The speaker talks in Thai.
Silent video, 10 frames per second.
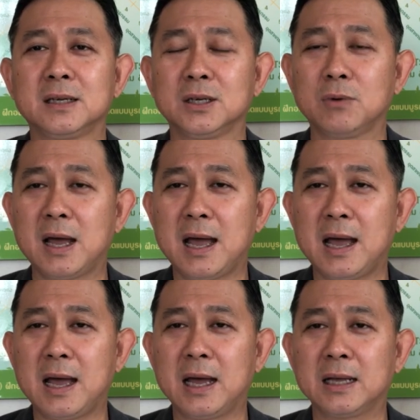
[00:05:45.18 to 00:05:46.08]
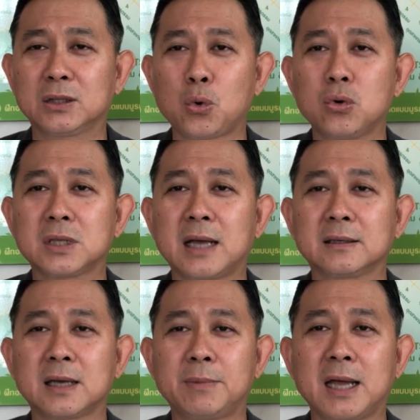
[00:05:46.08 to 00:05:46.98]
หรือว่าทุกจาก
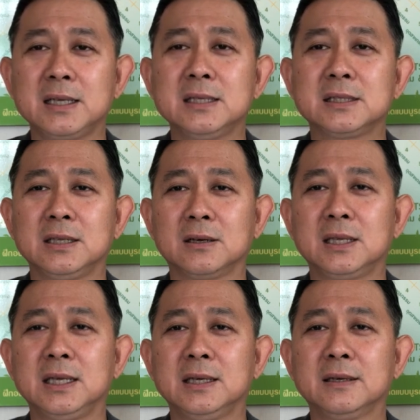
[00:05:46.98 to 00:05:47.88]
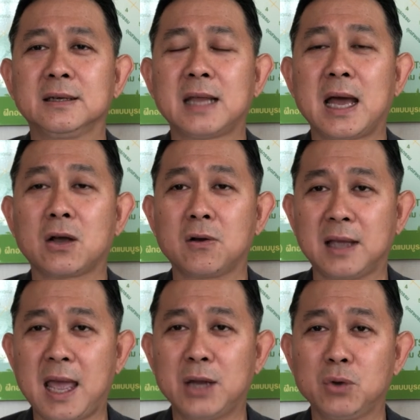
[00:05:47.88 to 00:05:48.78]
กับดักหนี้สินก็ดีนะก็
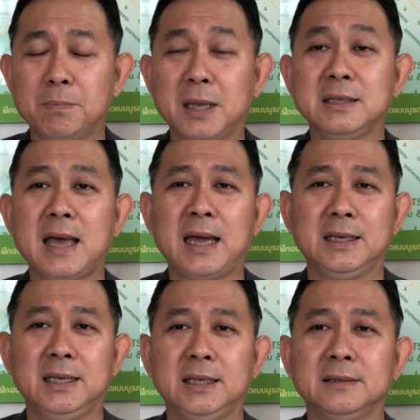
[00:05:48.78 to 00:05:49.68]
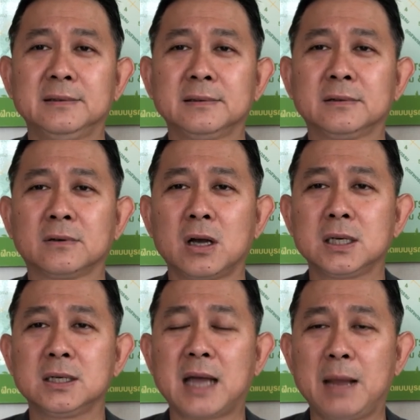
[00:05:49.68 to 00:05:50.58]
แก้ด้วยปัญญานั่นเอง ก็
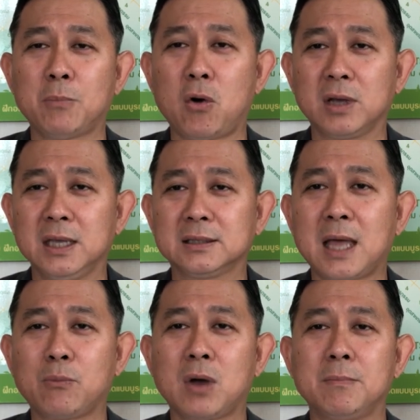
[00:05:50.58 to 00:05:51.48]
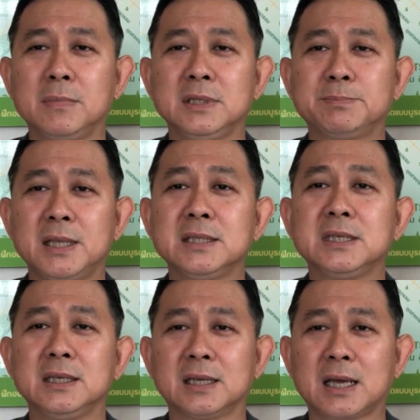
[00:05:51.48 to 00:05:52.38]
คือการมองเห็นตามความเป็นจ
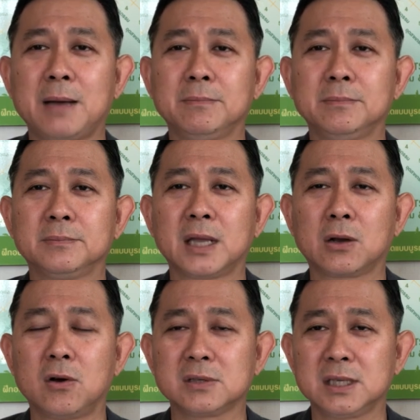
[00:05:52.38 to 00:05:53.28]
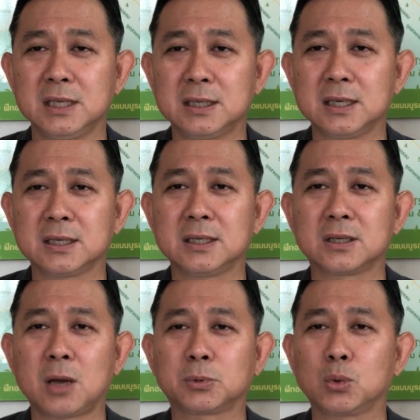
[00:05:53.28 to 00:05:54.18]
ริงนะครับ ของสิ่งที่เกิดขึ้น
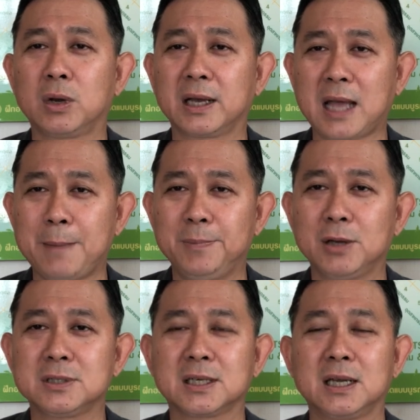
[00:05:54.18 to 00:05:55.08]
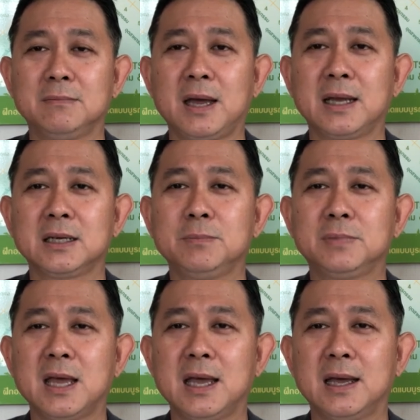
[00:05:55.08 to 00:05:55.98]
รอบตัวนะครับ แล้วเจอกันใหม่คลิป
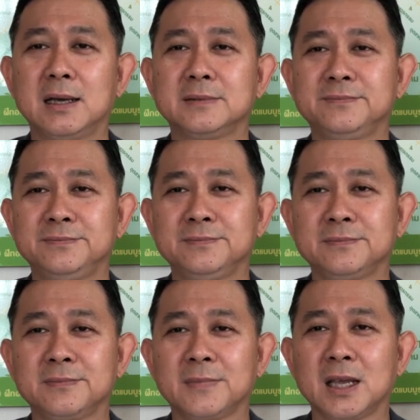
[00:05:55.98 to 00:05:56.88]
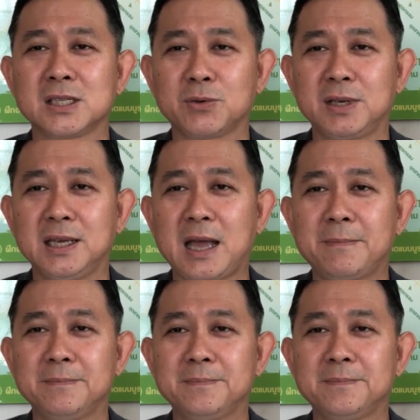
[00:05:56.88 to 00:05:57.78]
หน้า สวัสดีครั
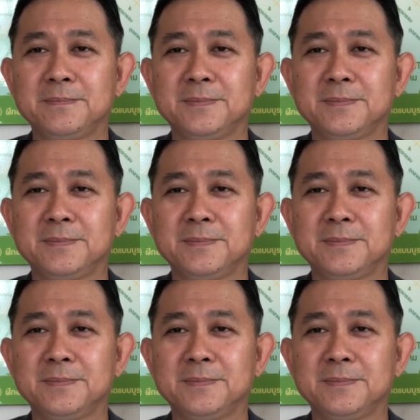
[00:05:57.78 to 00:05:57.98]
บ